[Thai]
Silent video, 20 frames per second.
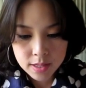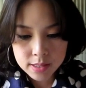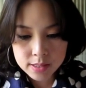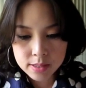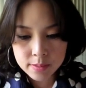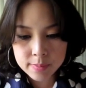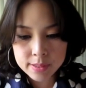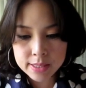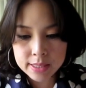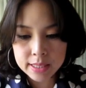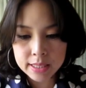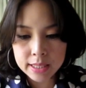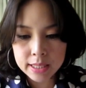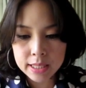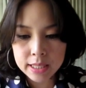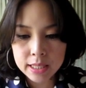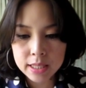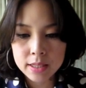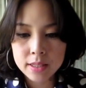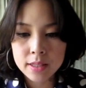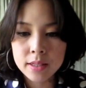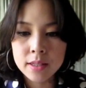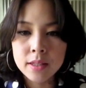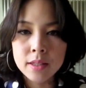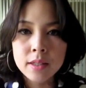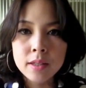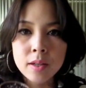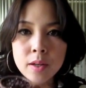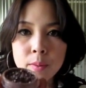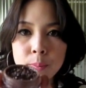จะเป็นสีนี้
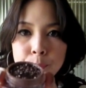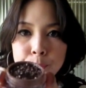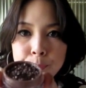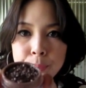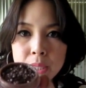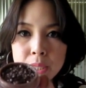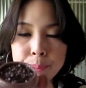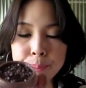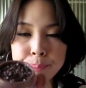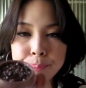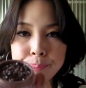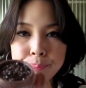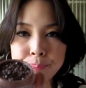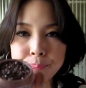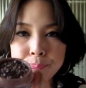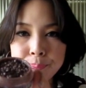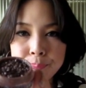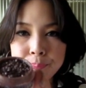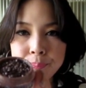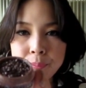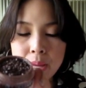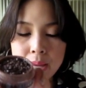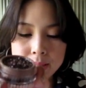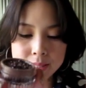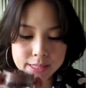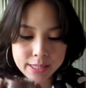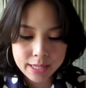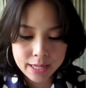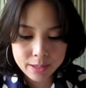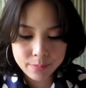ปึ๊บอาจ
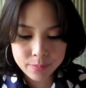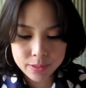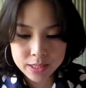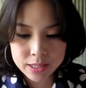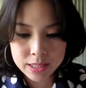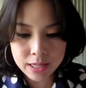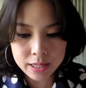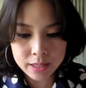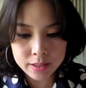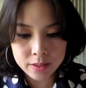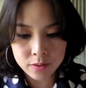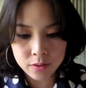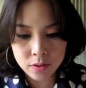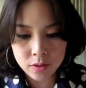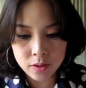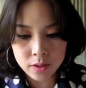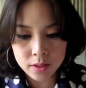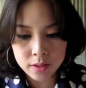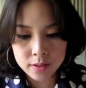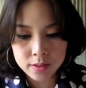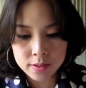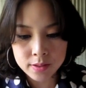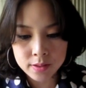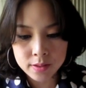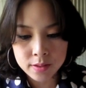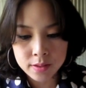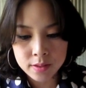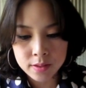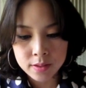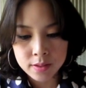จะเห็นไม่ชัดเดี๋ยวก่อน
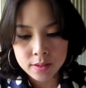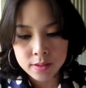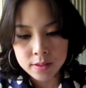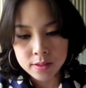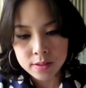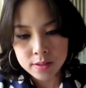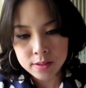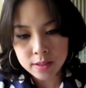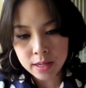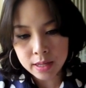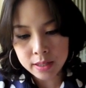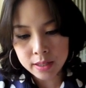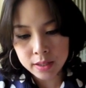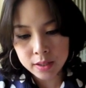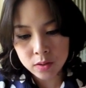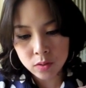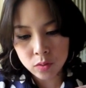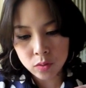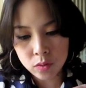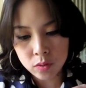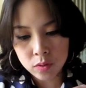สาดให้ดู